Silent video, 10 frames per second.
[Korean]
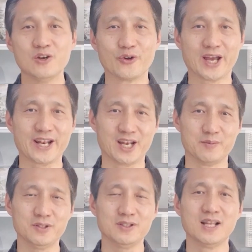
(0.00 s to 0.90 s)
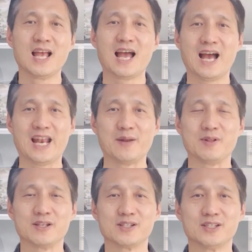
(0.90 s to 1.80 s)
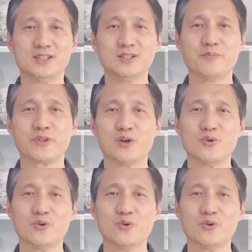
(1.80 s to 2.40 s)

우리 하나님은 하나님의 뜻을